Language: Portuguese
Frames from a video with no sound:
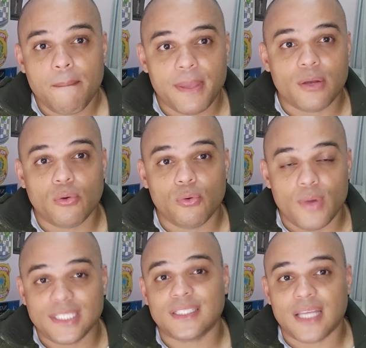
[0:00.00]
pelo
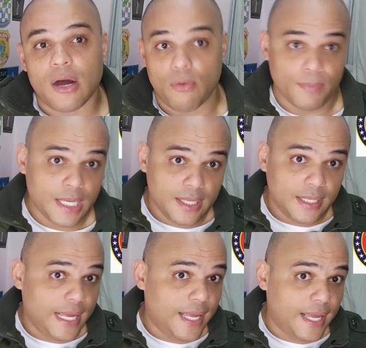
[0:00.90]
edital
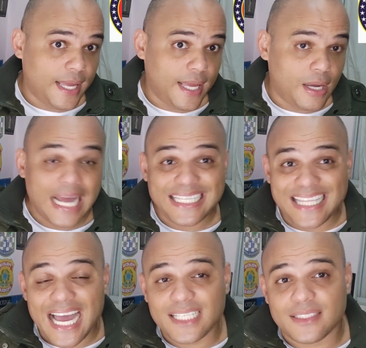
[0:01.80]
é, a
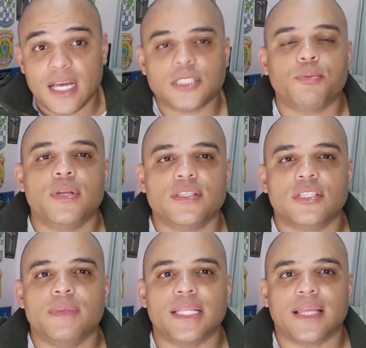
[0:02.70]
idade das
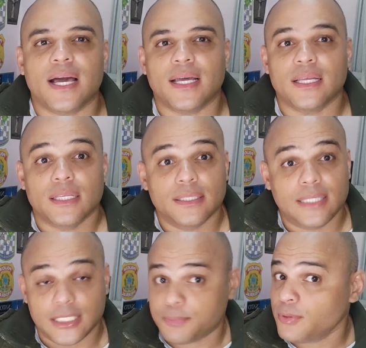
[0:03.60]
polícias militar,
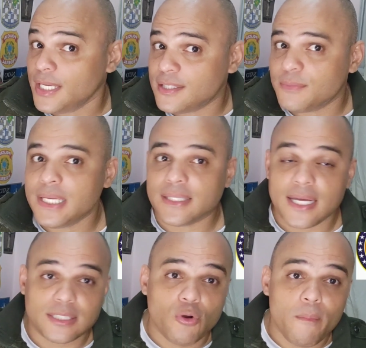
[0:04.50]
das polícias
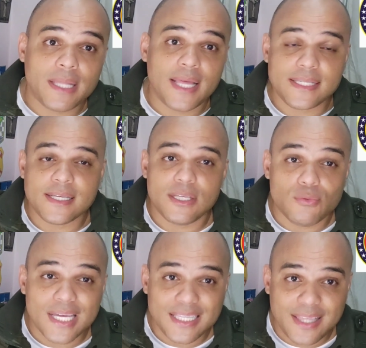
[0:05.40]
militares não obedece ali
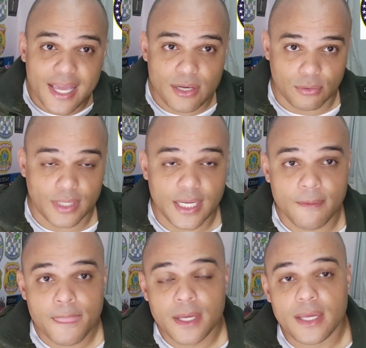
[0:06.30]
um critério,
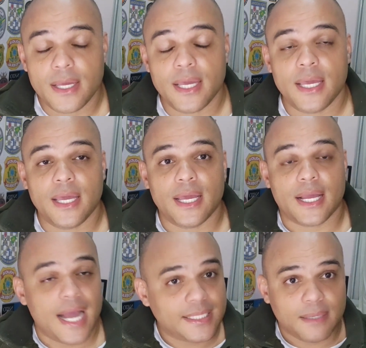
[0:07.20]
né? É,
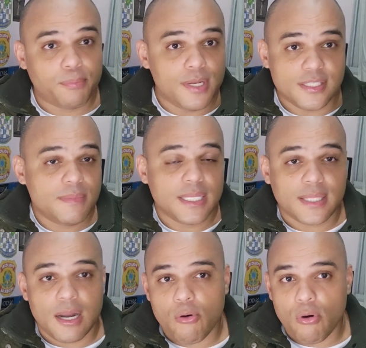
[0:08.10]
cada polícia
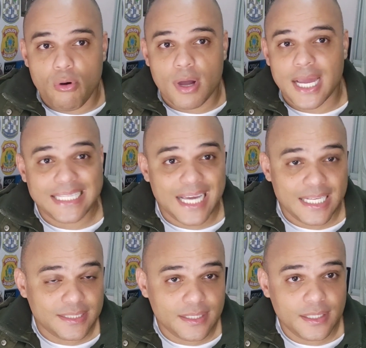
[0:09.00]
militar ela coloca a
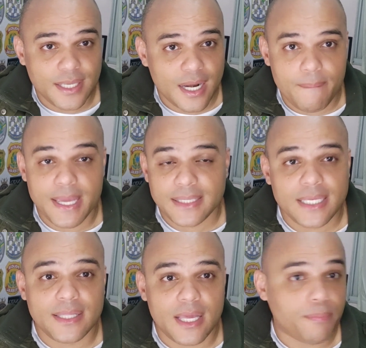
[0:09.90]
idade que ela bem
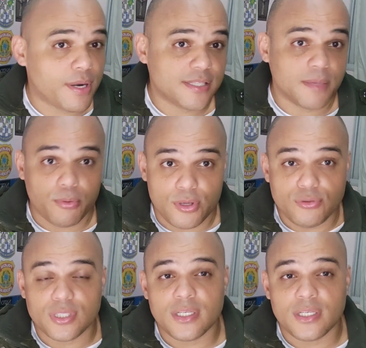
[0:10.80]
entender. Por exemplo, Rio de